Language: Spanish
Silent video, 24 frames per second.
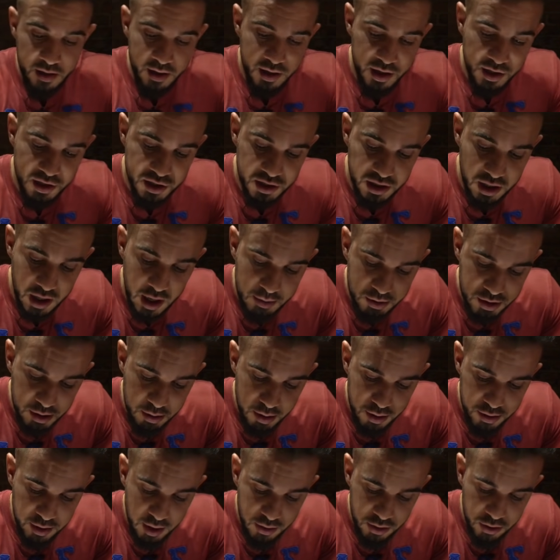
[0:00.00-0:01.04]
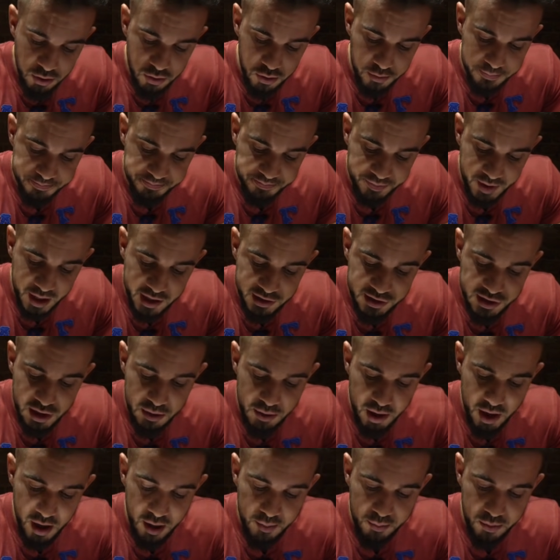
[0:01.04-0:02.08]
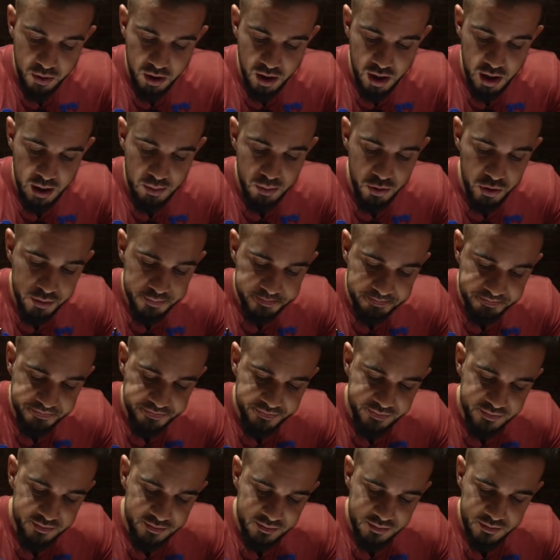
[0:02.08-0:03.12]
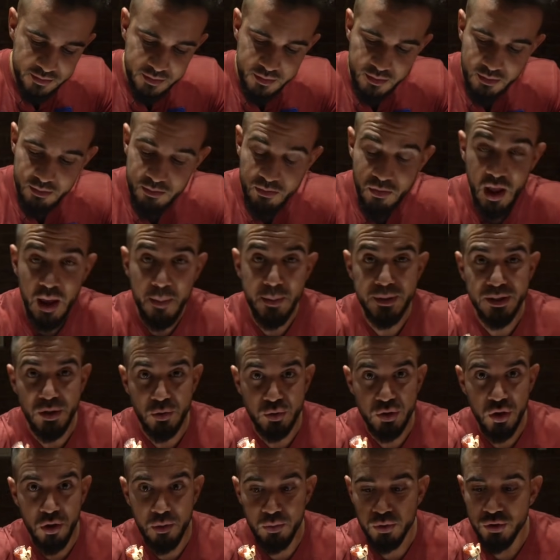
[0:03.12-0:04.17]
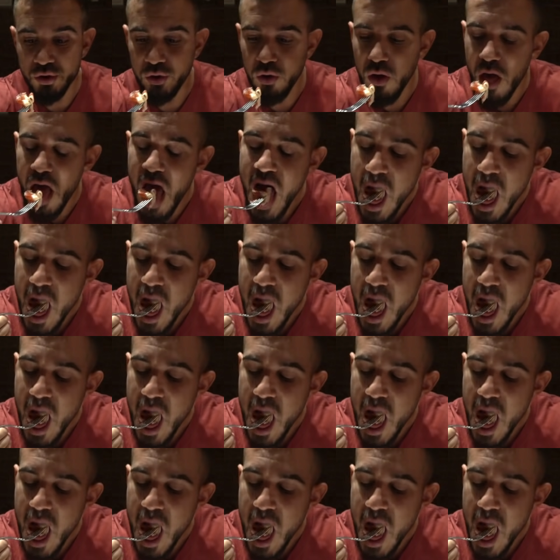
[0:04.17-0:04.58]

Y sigamos avanzando en este viaje por el jamón, que me está gustando mucho.